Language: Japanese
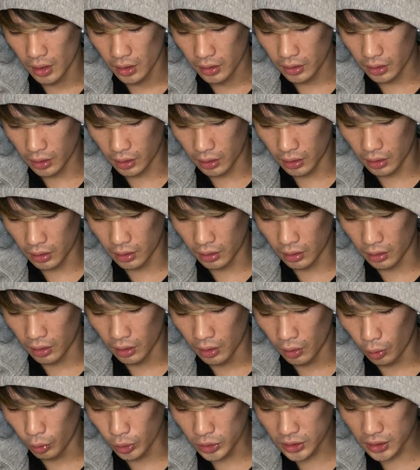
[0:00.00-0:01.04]
だから
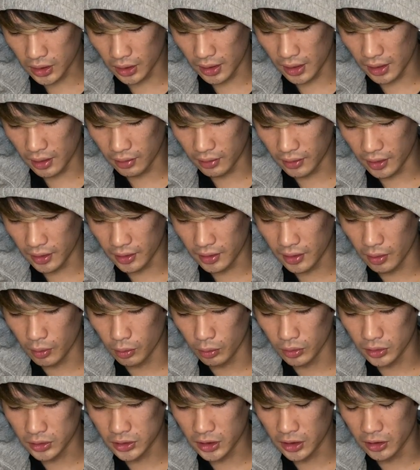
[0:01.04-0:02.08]
星からやってきてこ
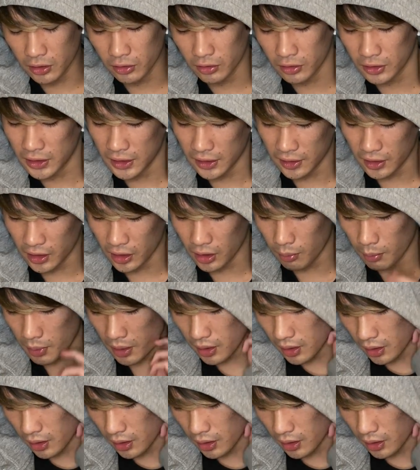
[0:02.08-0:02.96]
の地球の人間の目に